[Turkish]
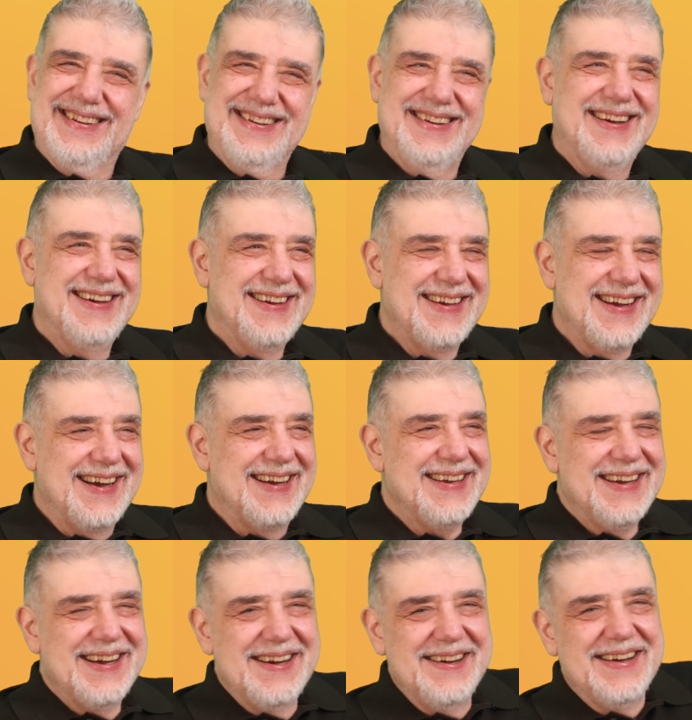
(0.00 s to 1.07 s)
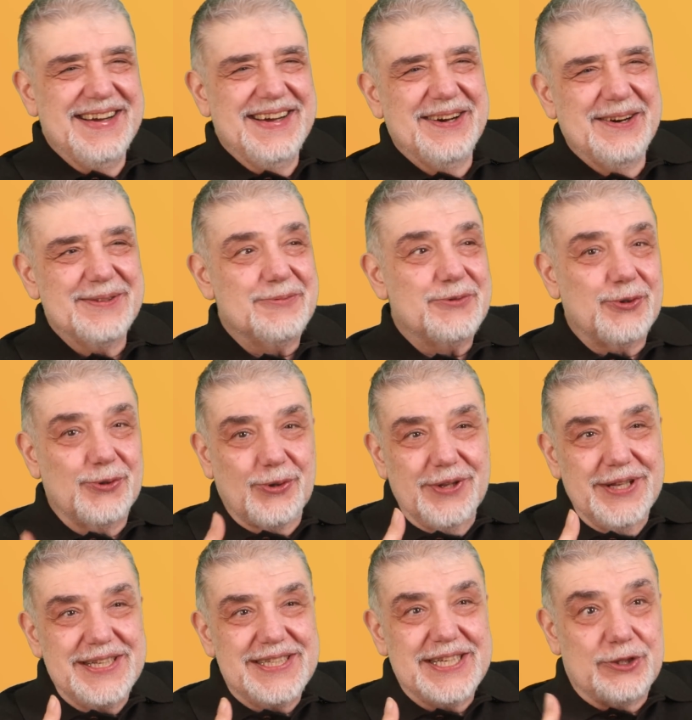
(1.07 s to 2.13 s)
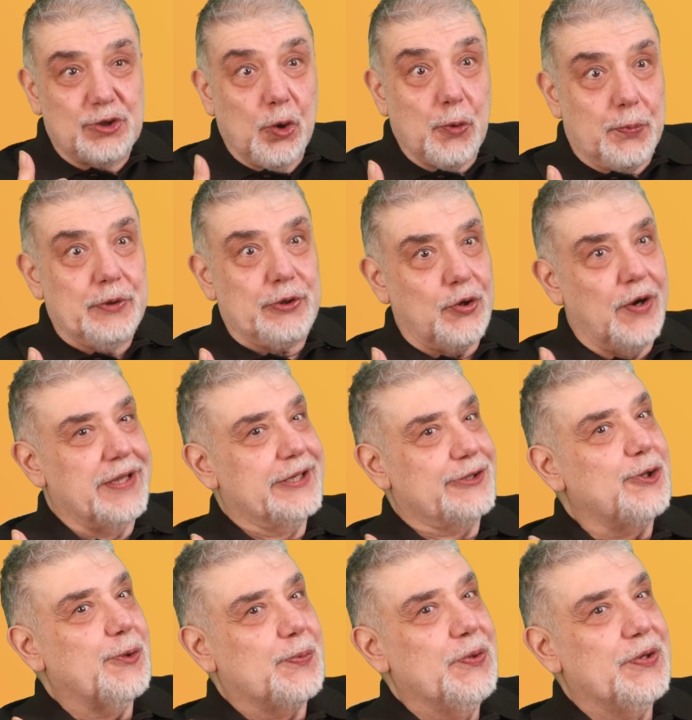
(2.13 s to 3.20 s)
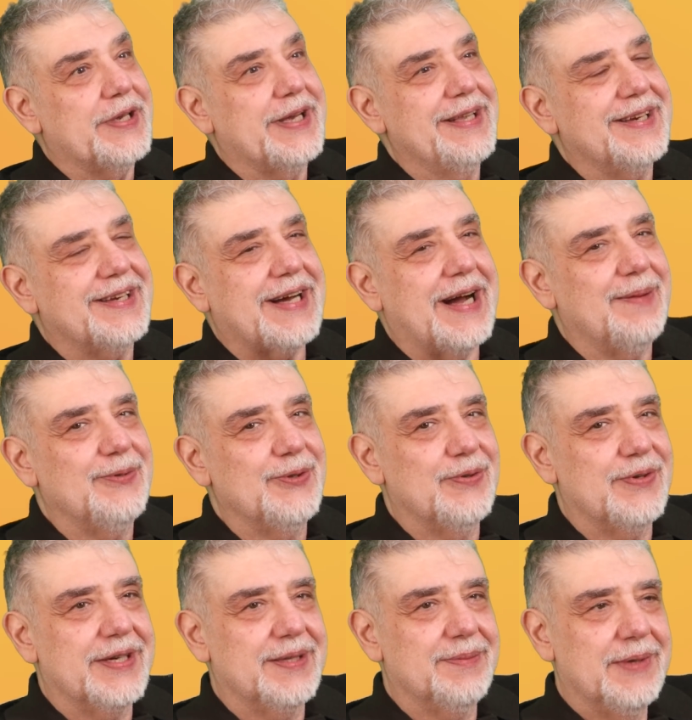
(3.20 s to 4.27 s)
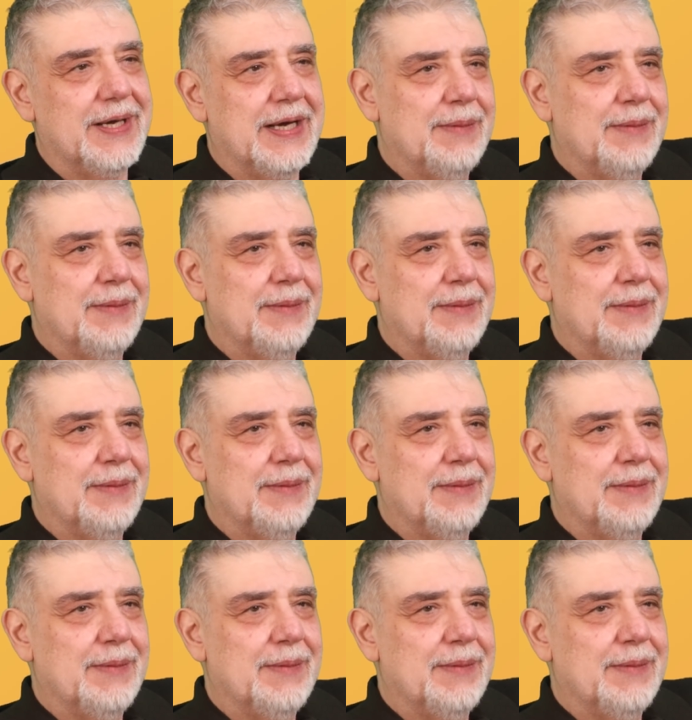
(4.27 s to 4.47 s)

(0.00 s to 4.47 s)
Bu siyasetçiye bazen Dolayısıyla çok şu anda çok büyük gelir kaybına uğradım.